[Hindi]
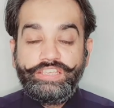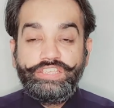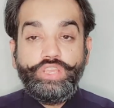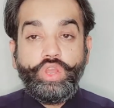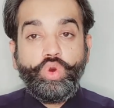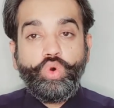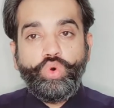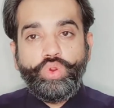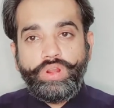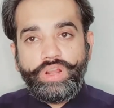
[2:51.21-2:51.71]
ये
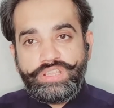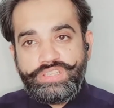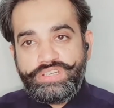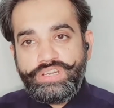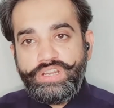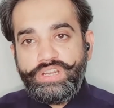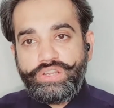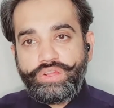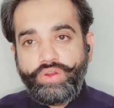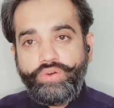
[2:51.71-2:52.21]

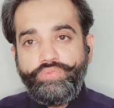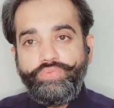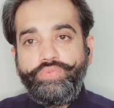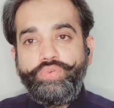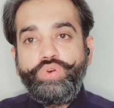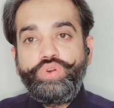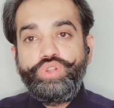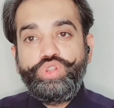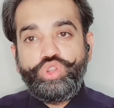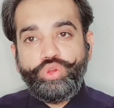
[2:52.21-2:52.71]
ओरिजिनल टॉम
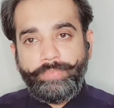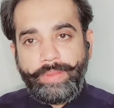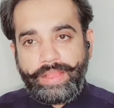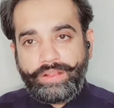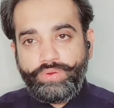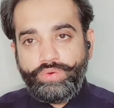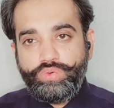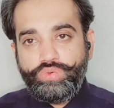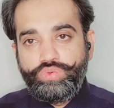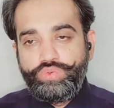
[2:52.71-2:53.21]
फोर्ड
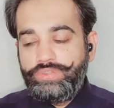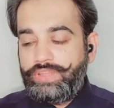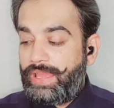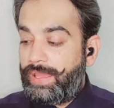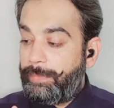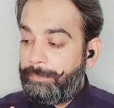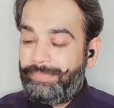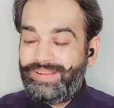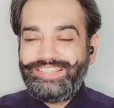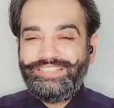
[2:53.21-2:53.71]
टोबैको ऊद
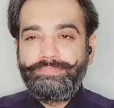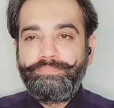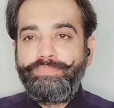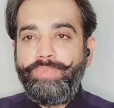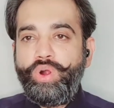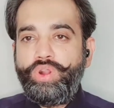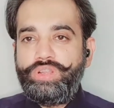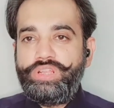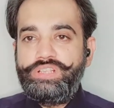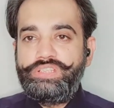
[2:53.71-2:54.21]
है बस
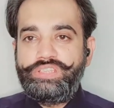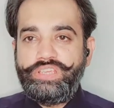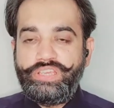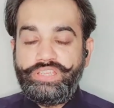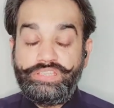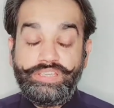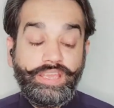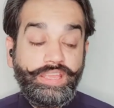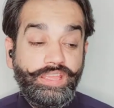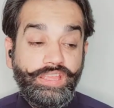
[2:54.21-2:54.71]
बॉटल
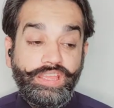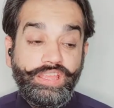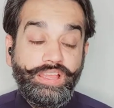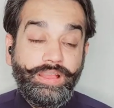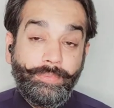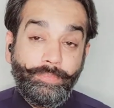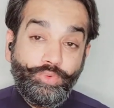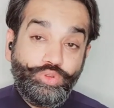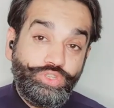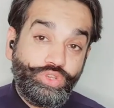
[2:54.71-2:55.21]
चेंज है
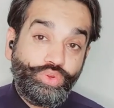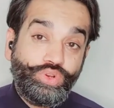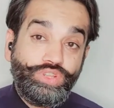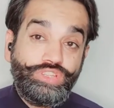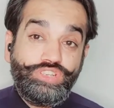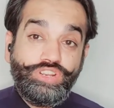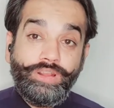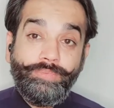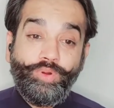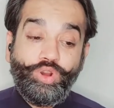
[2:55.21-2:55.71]
मुझे
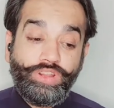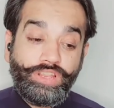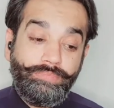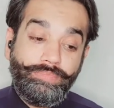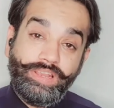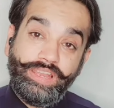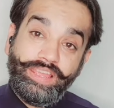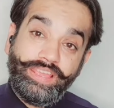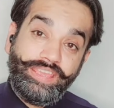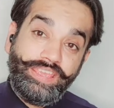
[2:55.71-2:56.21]
ओरिजिनल बॉटल
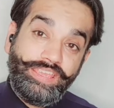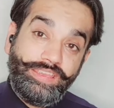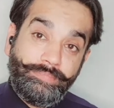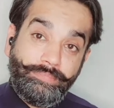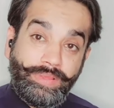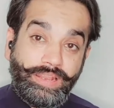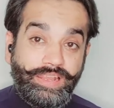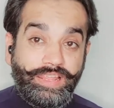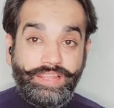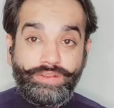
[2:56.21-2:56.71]
मिलेगी
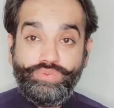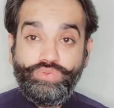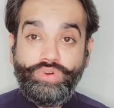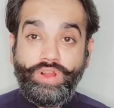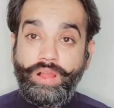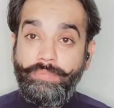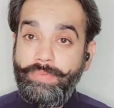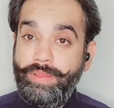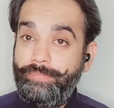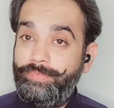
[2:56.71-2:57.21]
मैं ले
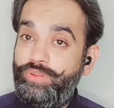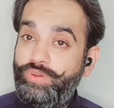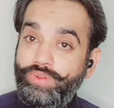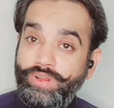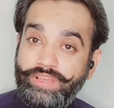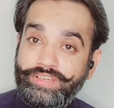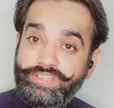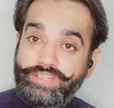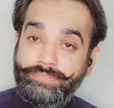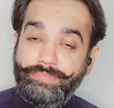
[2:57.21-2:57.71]
लूंगा मैं अपनी
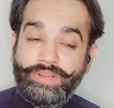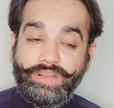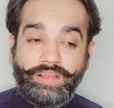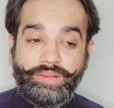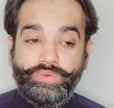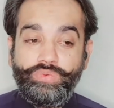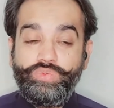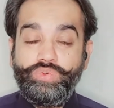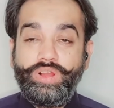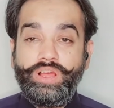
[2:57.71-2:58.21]
कलेक्शन में
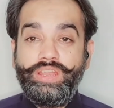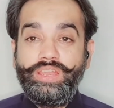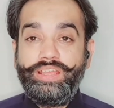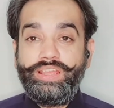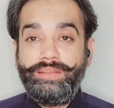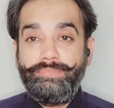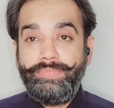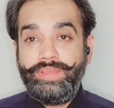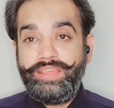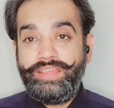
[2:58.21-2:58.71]
रख लूंगा
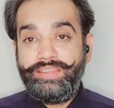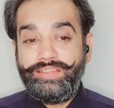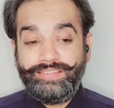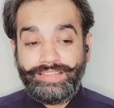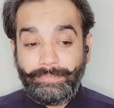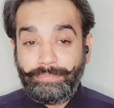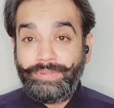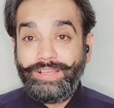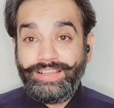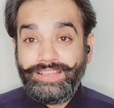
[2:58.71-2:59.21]
लेकिन मैं
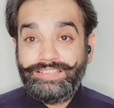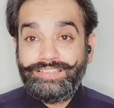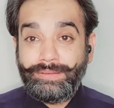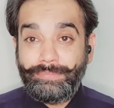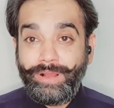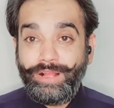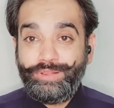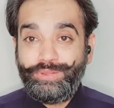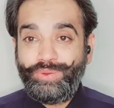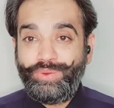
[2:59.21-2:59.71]
तब तक
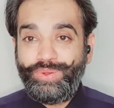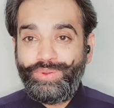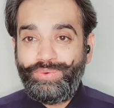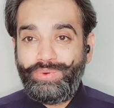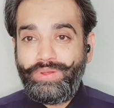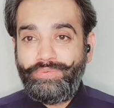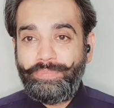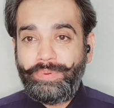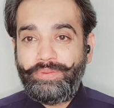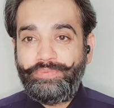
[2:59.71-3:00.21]
इस्तेमाल तो करूँ
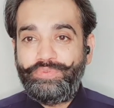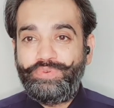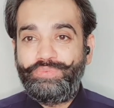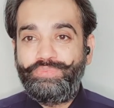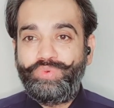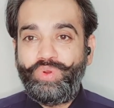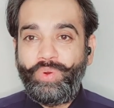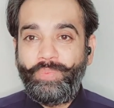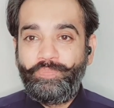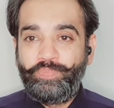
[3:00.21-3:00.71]
ना परफ्यूम
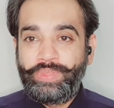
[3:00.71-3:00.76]
को